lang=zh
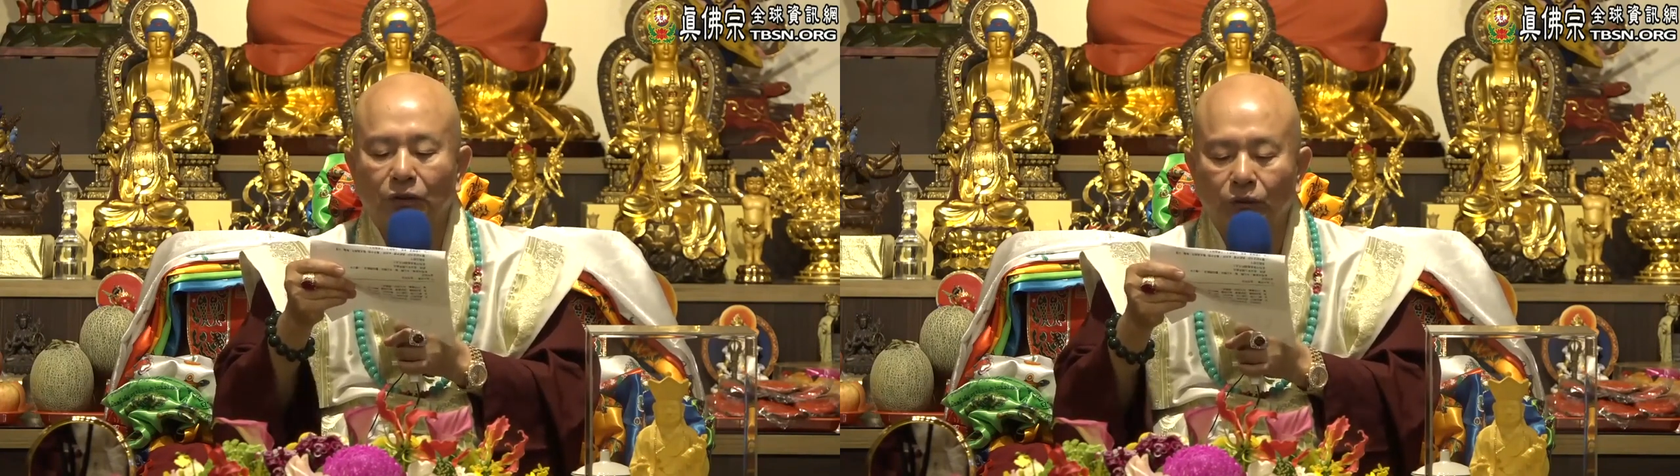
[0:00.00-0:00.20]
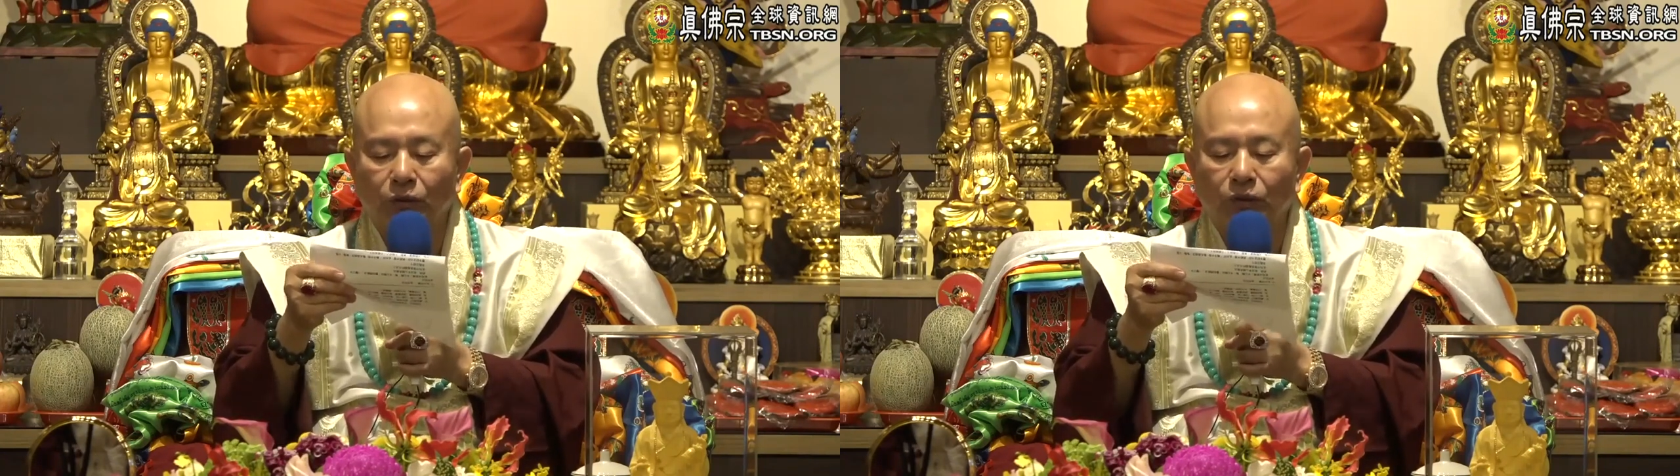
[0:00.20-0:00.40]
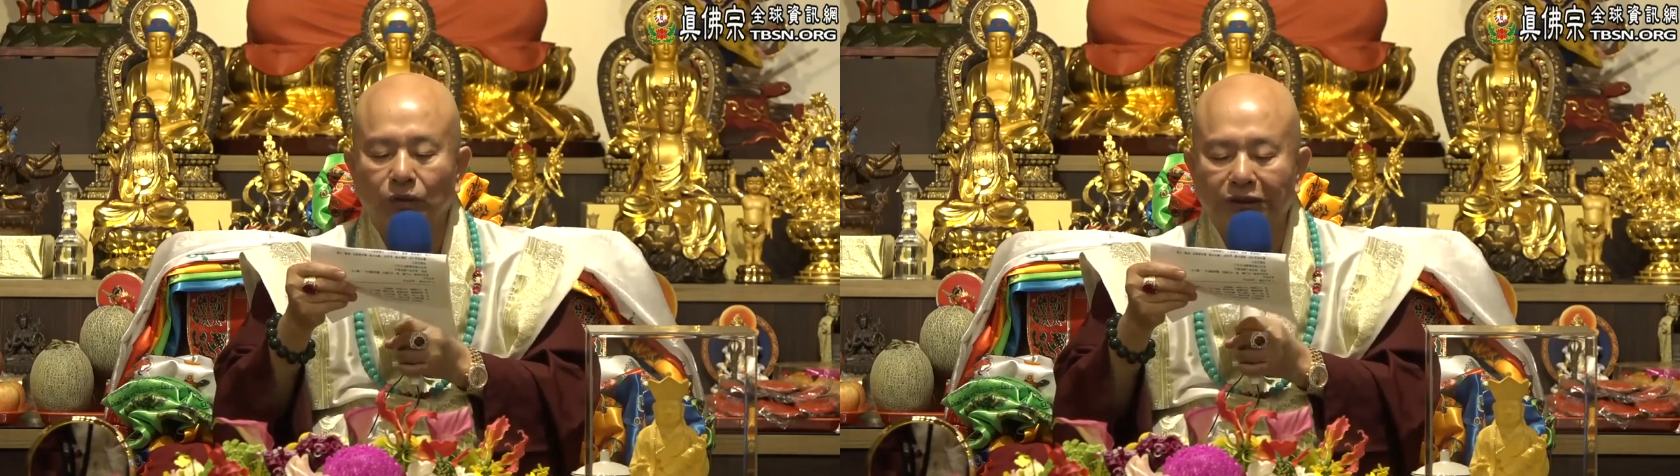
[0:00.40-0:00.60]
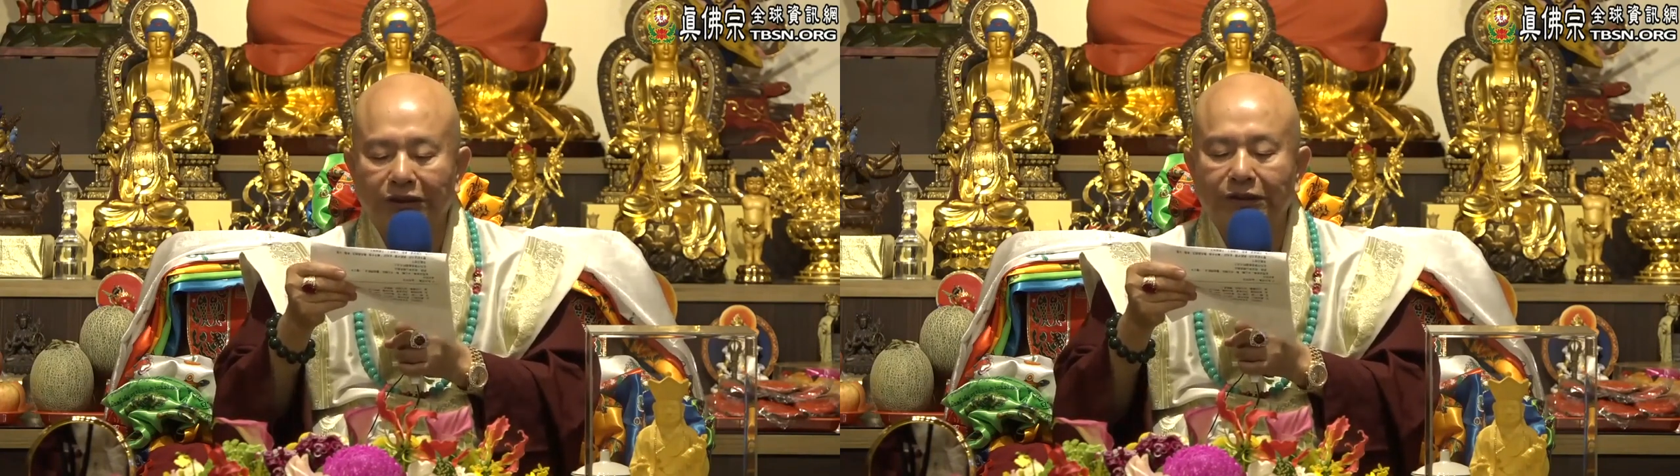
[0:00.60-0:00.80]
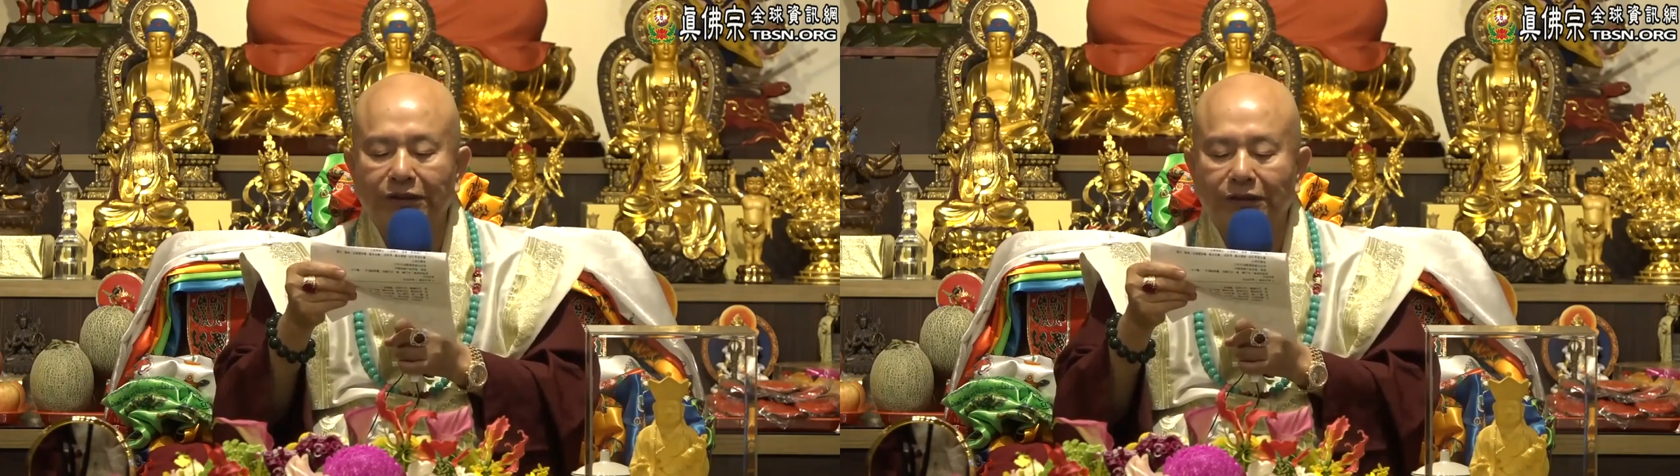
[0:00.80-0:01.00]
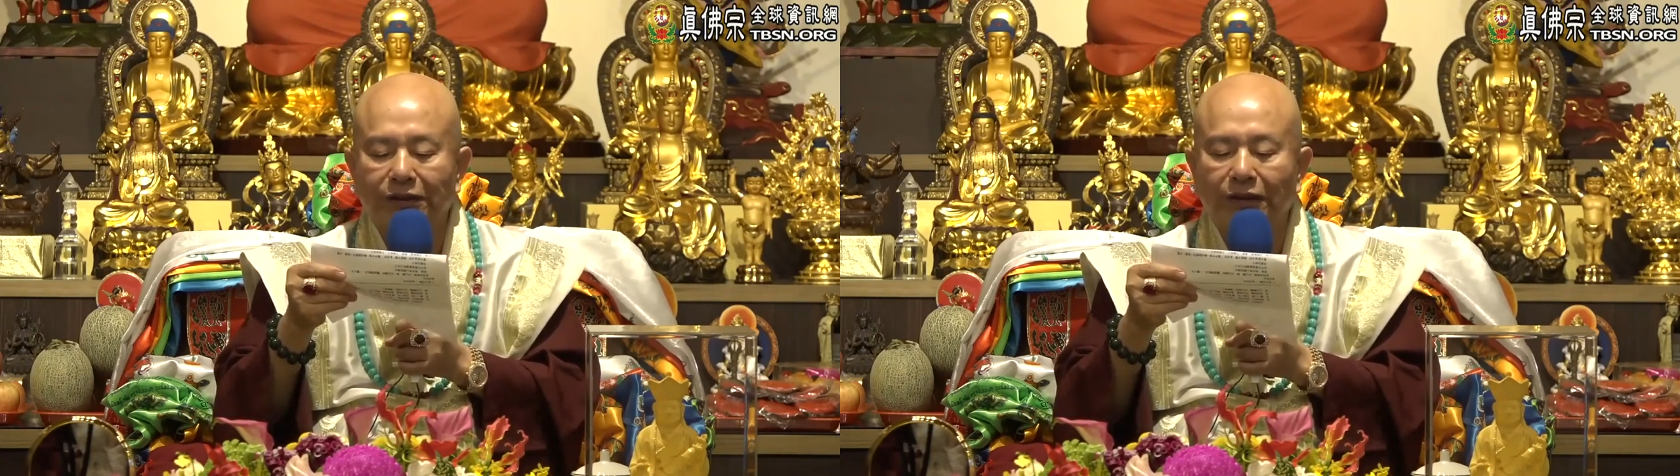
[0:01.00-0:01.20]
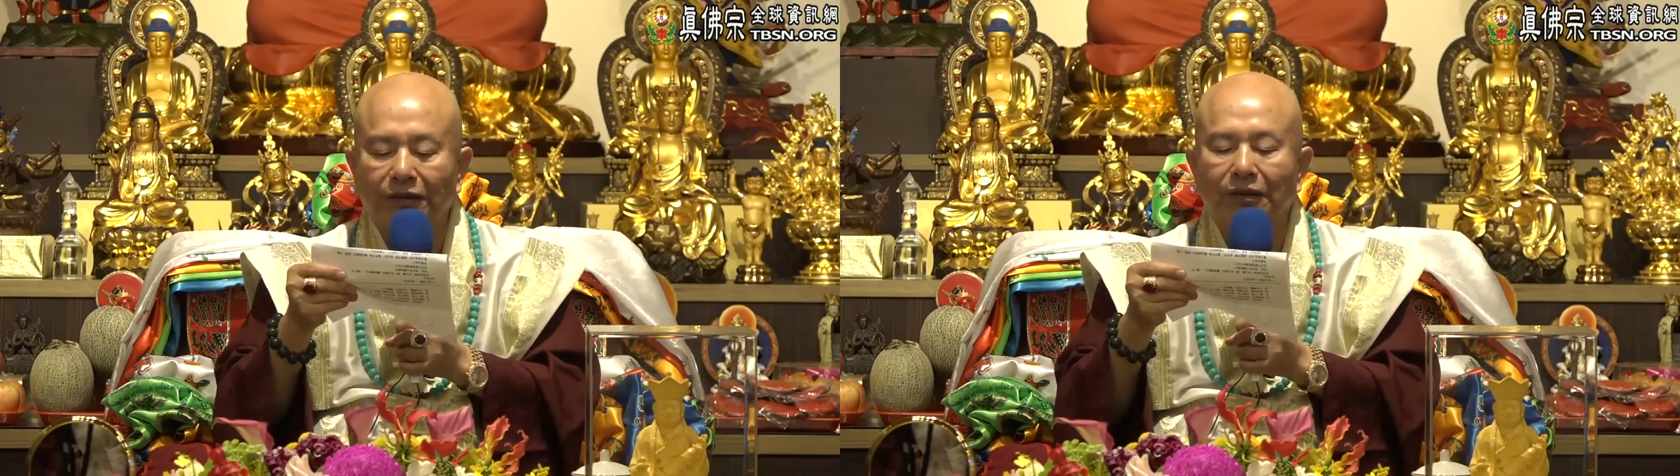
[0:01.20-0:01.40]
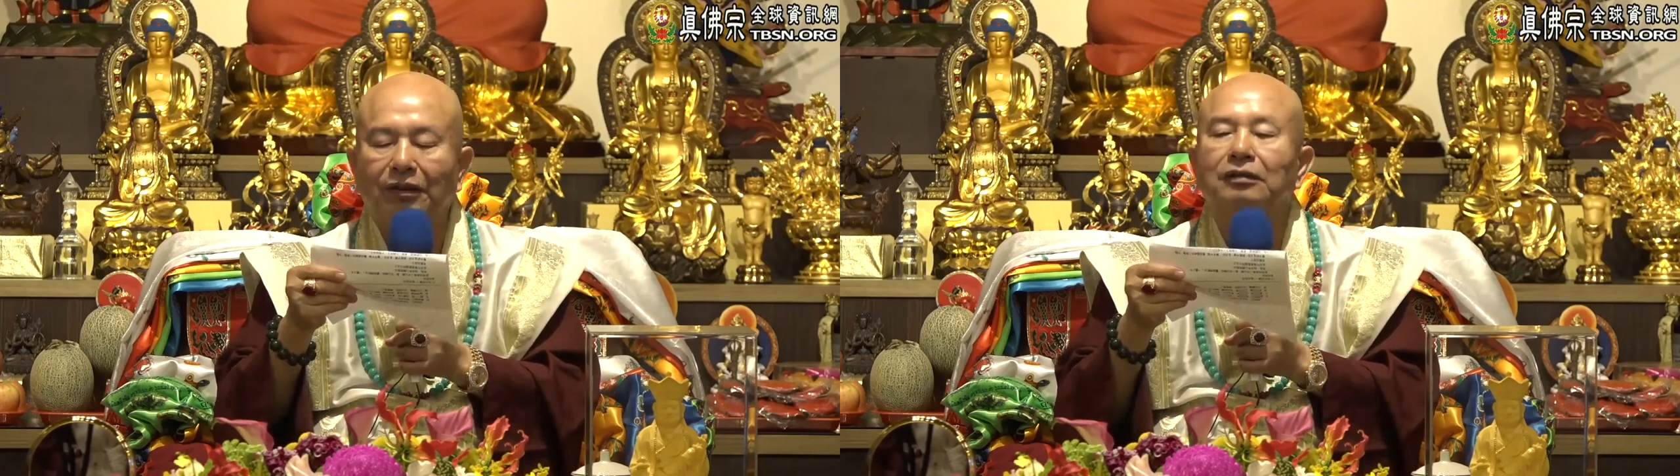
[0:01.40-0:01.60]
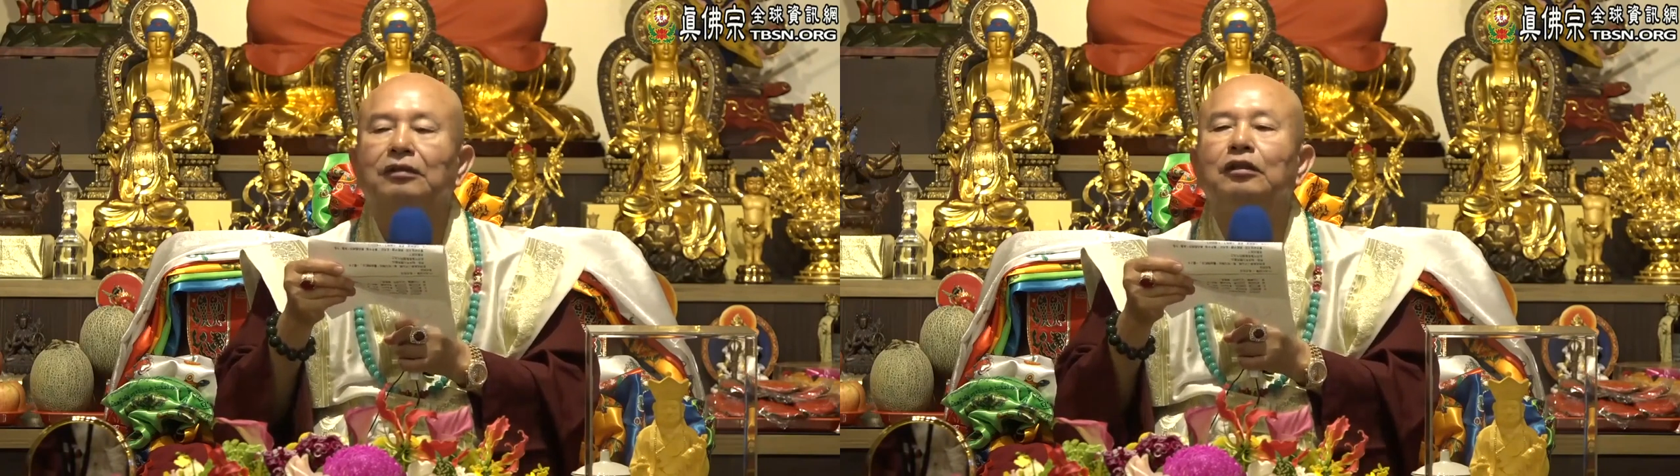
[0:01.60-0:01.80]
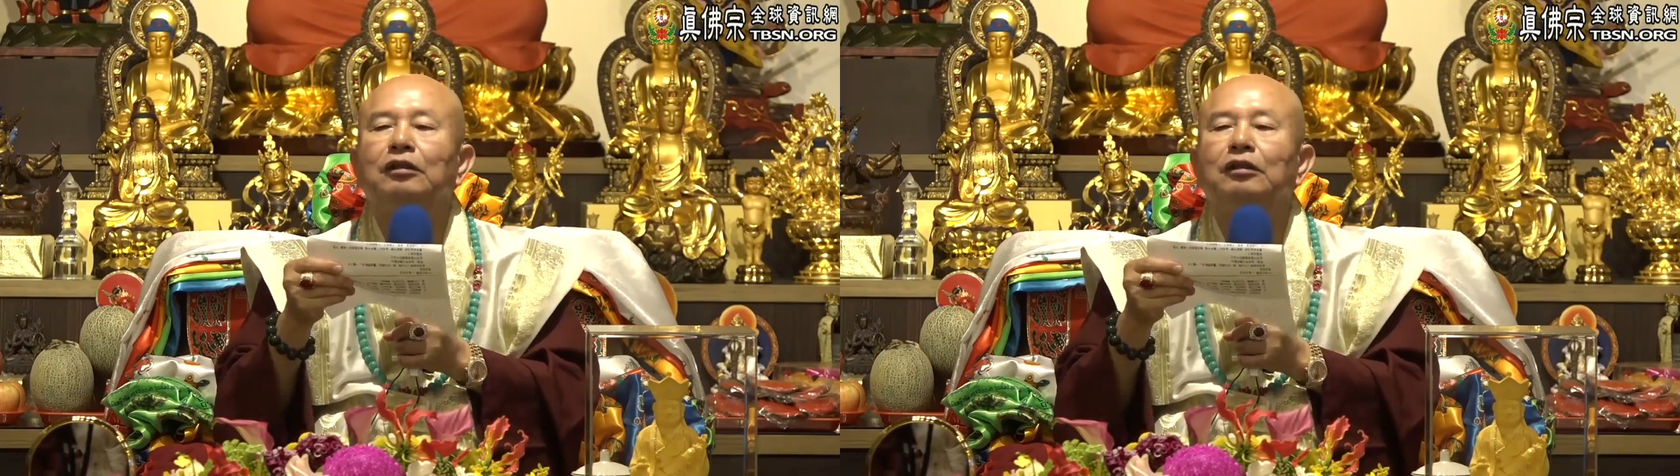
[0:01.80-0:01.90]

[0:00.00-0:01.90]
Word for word: 五气腾腾。